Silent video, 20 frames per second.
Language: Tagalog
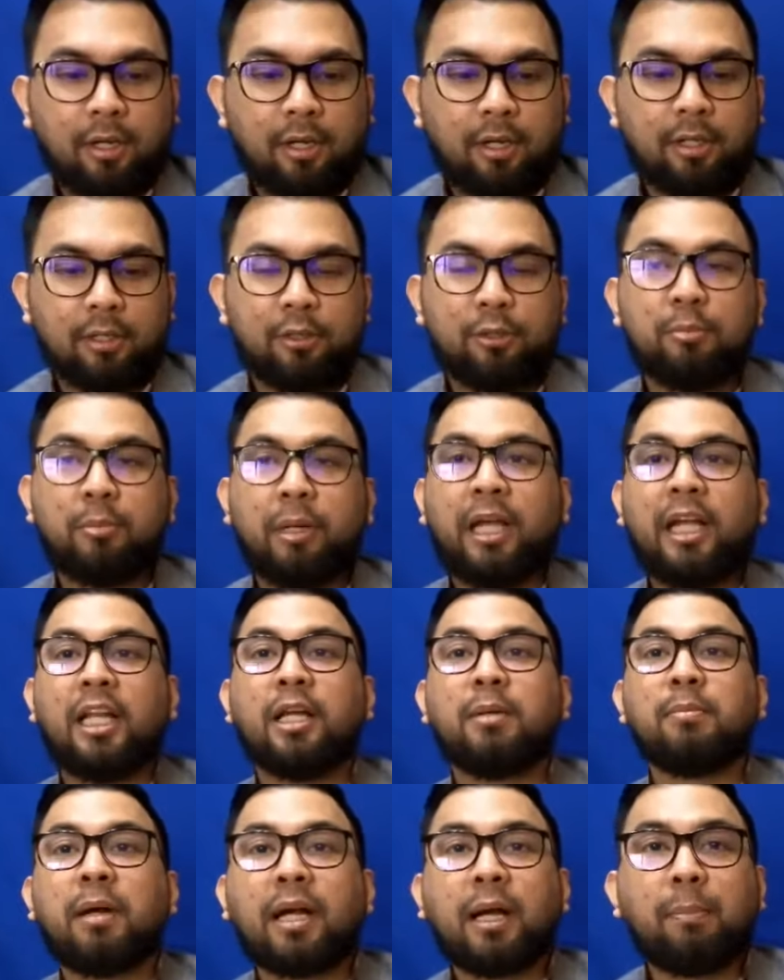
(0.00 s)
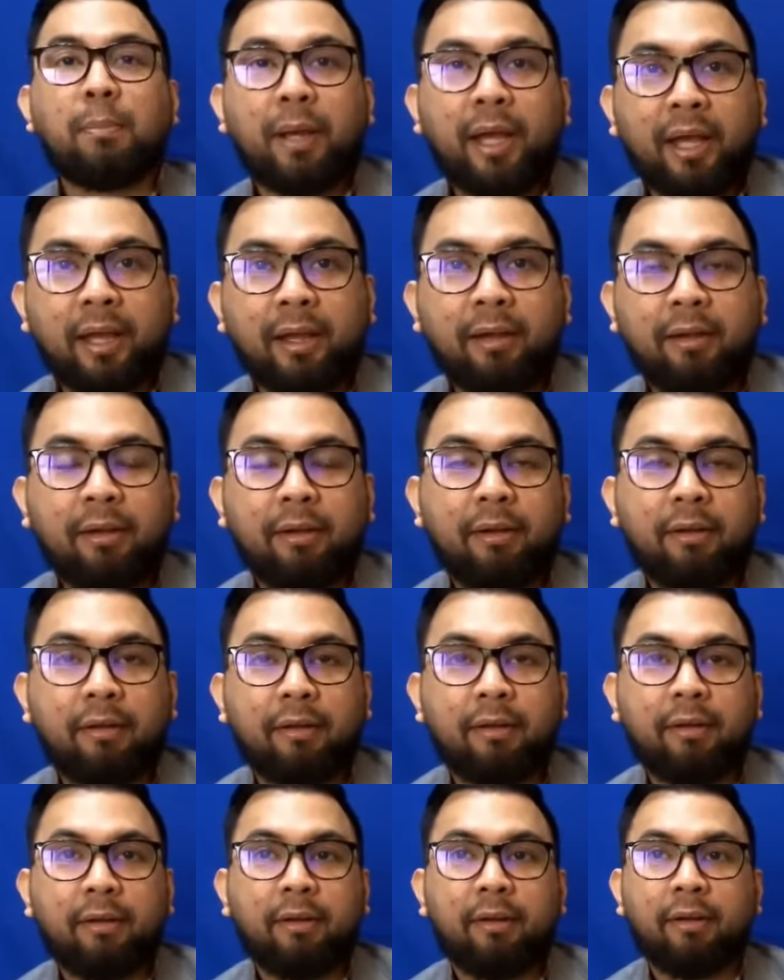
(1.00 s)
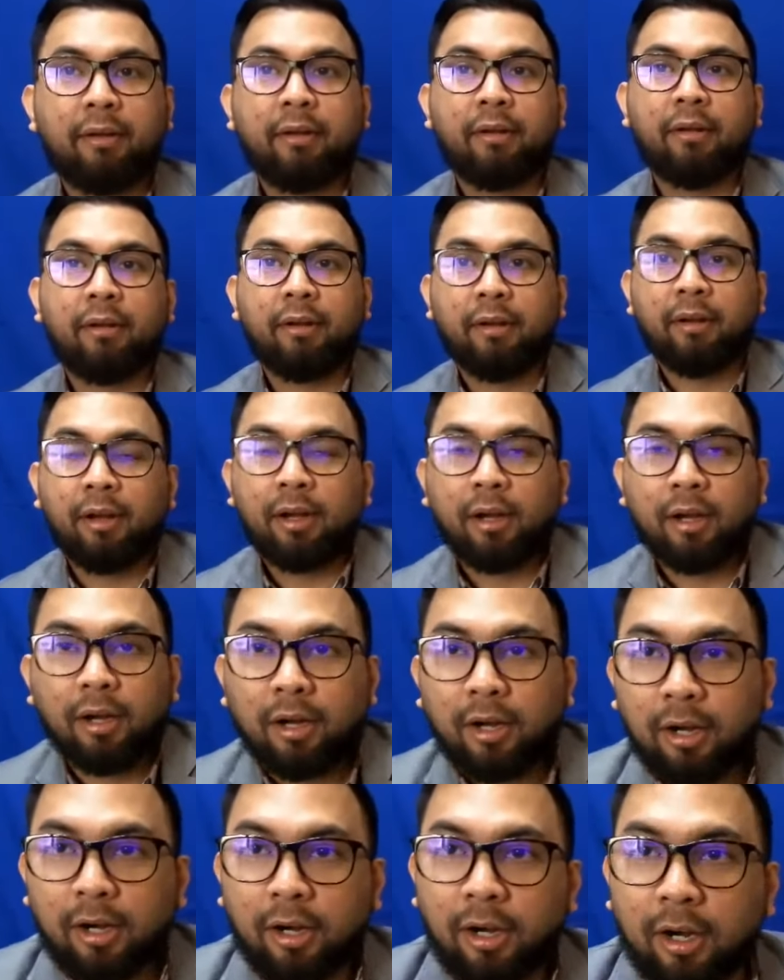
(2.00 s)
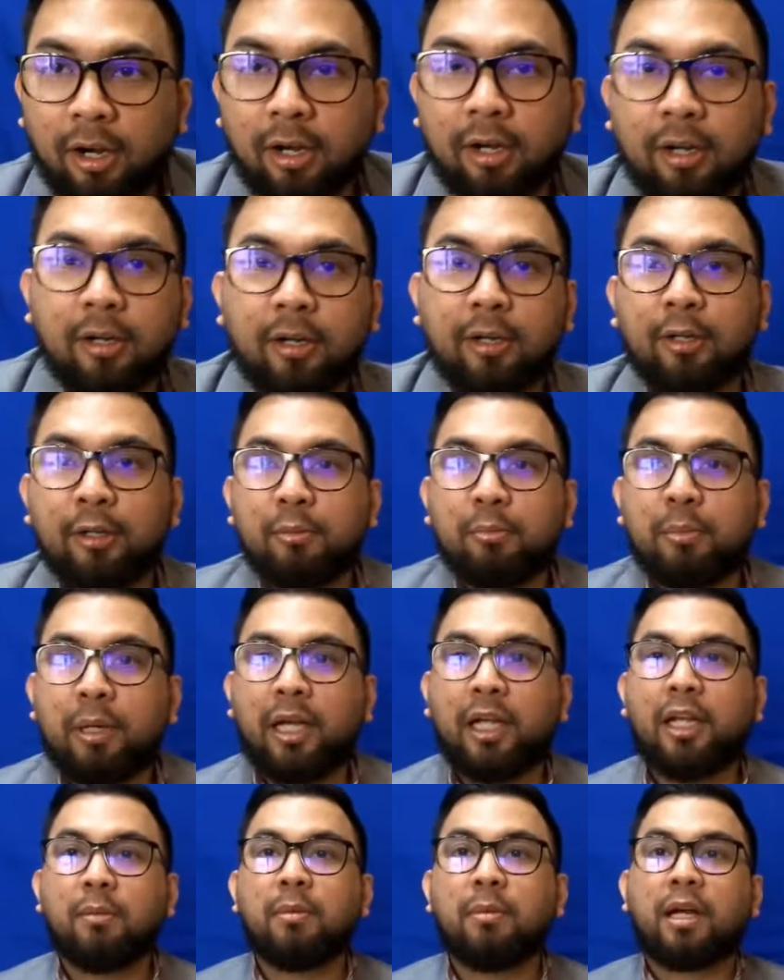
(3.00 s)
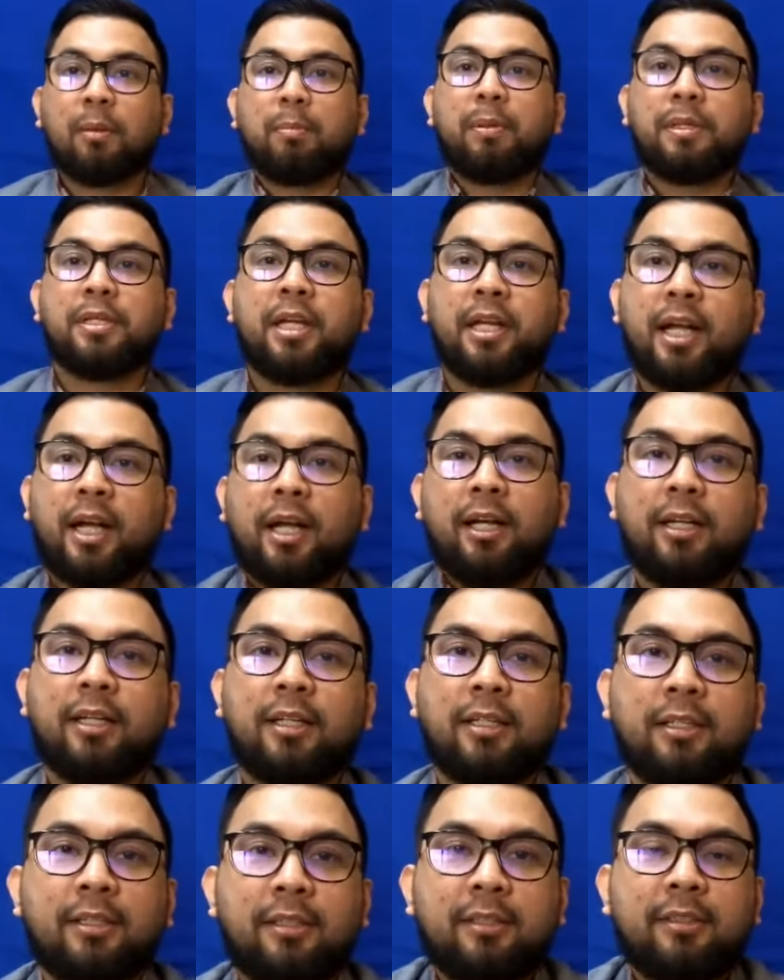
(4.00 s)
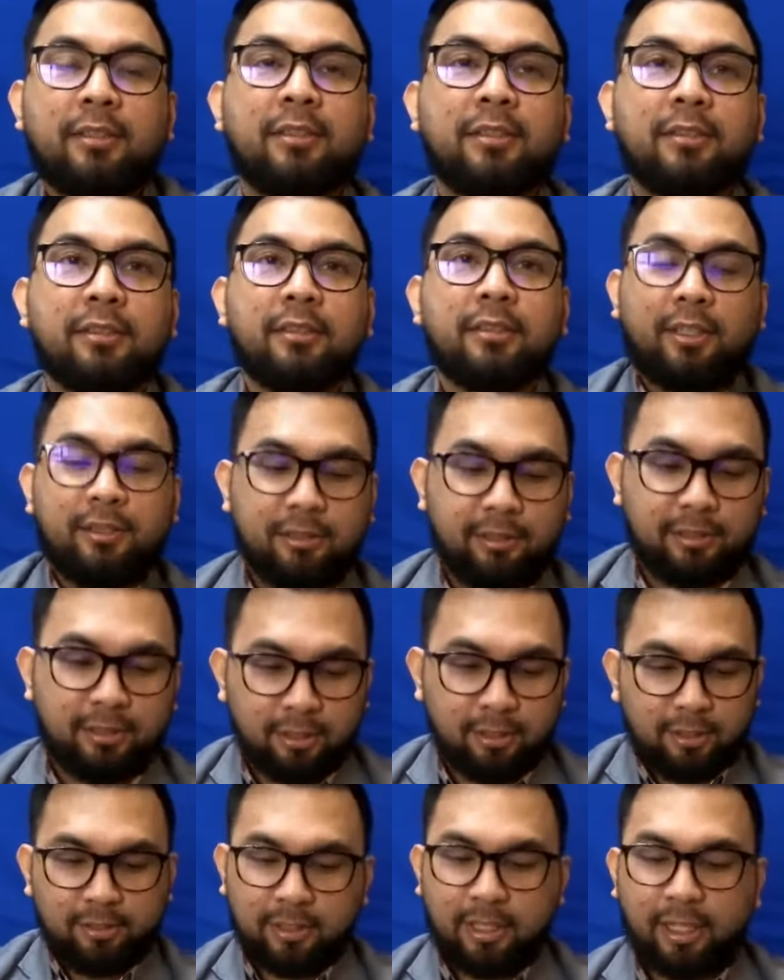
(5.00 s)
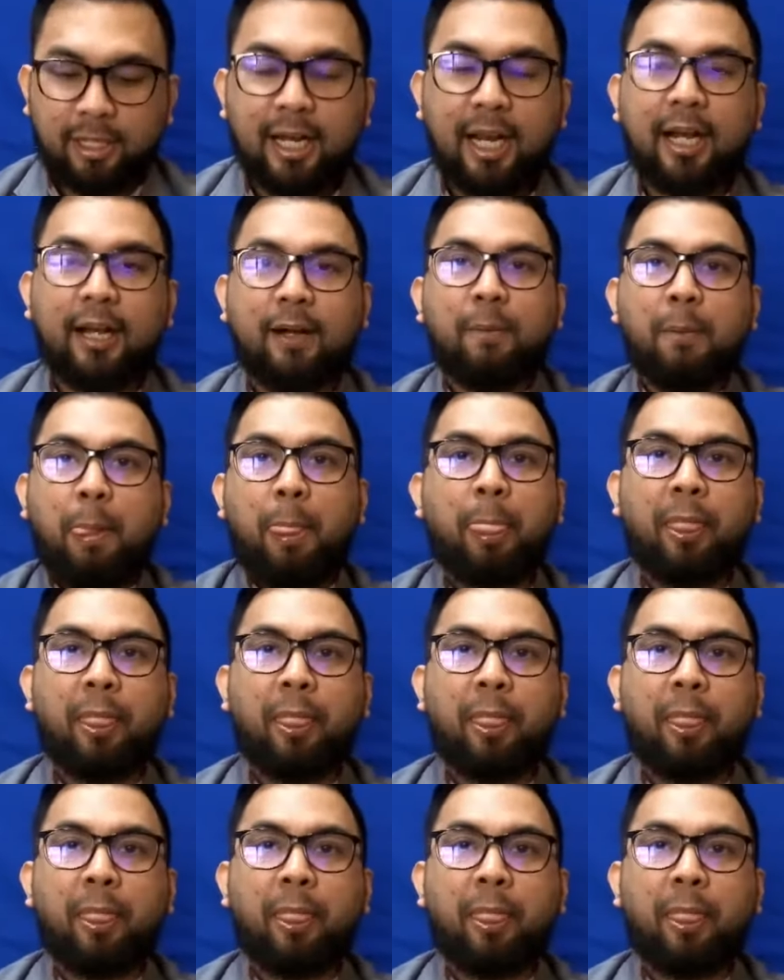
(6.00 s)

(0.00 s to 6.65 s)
Oh, yung mahilig magkape. Oh, mahilig magkape dyan ha. Ah. Oh, teka lang.